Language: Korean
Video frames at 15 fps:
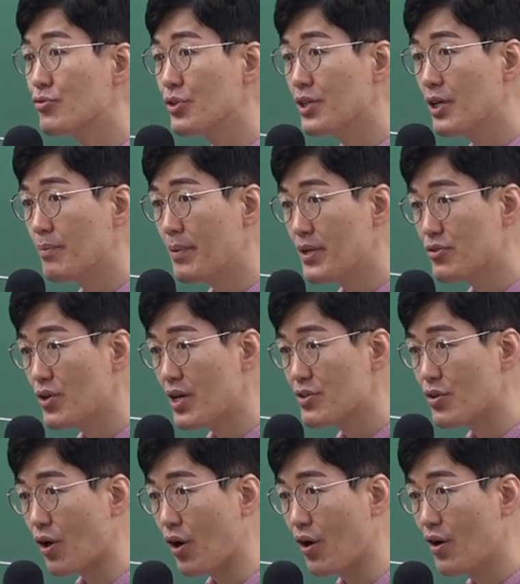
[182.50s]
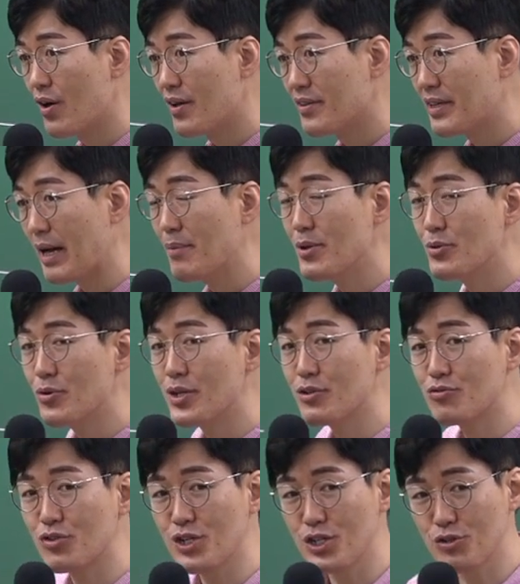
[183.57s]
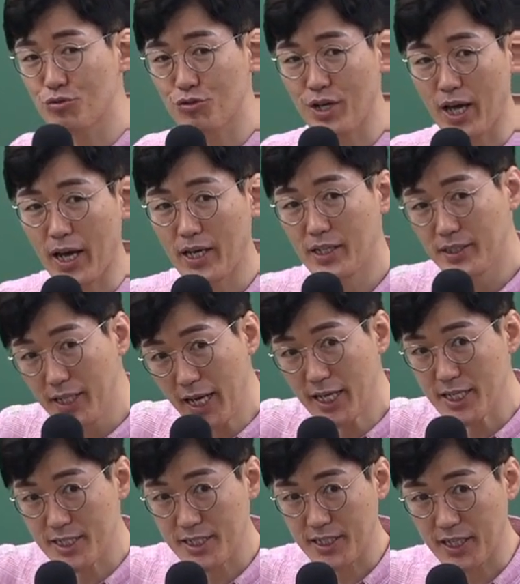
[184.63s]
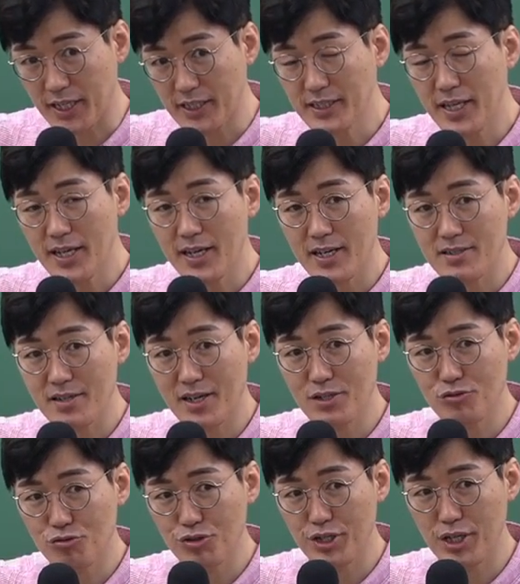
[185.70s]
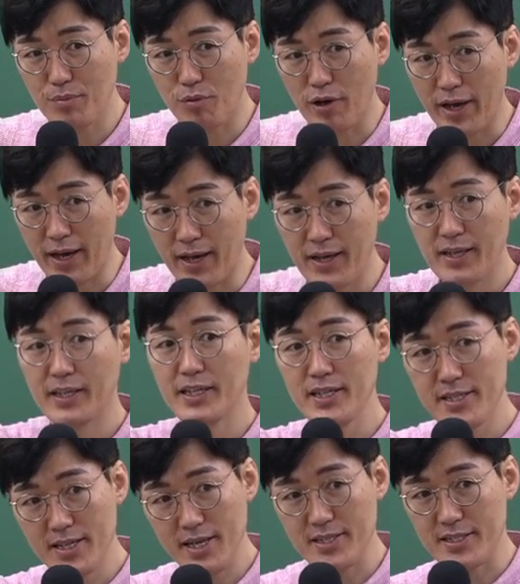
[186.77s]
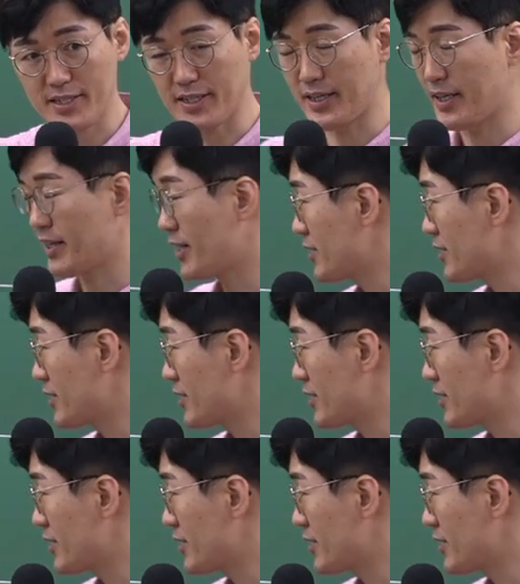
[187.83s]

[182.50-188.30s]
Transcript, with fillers: 수익을 빼줘야죠. 남의 돈의 주인이 누구야? 은행이지. 은행이 가져가는 수익이 뭐야? 이자지.